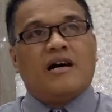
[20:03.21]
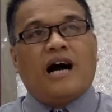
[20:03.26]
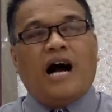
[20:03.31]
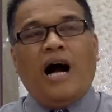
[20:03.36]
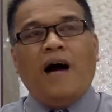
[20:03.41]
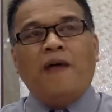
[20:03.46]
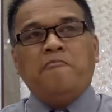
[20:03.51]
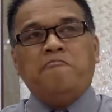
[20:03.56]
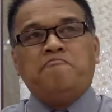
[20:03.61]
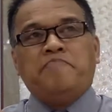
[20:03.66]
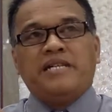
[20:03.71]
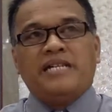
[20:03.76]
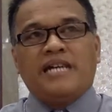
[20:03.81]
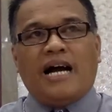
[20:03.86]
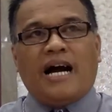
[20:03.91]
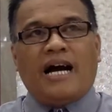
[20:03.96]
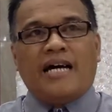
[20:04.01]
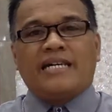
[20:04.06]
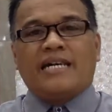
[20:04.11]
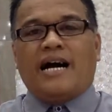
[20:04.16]
ang
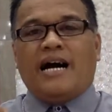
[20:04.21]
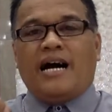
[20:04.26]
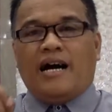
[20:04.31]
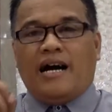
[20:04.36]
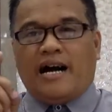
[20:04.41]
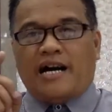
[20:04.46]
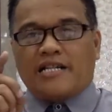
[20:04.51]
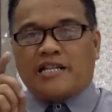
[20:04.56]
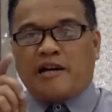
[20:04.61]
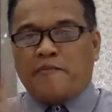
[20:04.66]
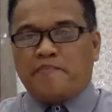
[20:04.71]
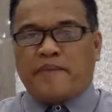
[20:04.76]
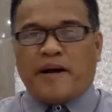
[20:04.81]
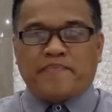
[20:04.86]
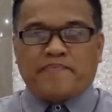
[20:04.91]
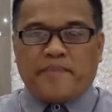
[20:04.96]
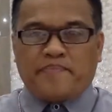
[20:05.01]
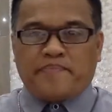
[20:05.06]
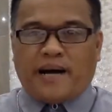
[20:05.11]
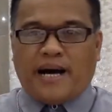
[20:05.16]
biyaya at ang
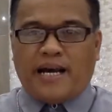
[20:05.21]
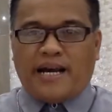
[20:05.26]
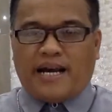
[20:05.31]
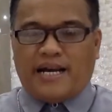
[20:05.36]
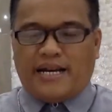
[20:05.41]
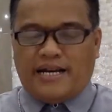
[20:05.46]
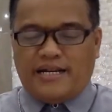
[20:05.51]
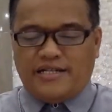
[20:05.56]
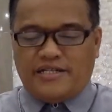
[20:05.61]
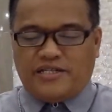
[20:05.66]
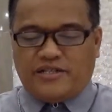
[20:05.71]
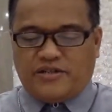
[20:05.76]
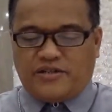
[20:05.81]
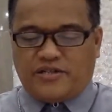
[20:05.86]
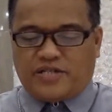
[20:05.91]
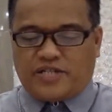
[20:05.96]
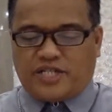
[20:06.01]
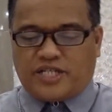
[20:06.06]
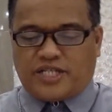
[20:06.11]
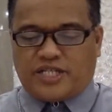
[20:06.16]
pagpapala ng
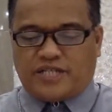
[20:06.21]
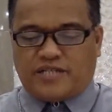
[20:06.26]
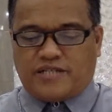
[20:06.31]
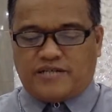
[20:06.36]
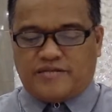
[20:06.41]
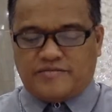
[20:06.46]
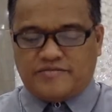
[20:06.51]
Diyos